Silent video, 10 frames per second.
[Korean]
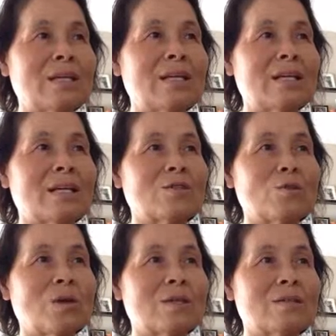사단에게
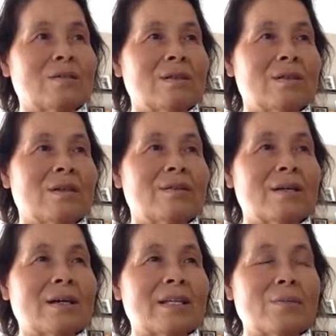속하는 선택에
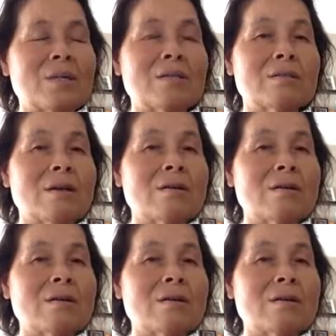의해 아담 안에서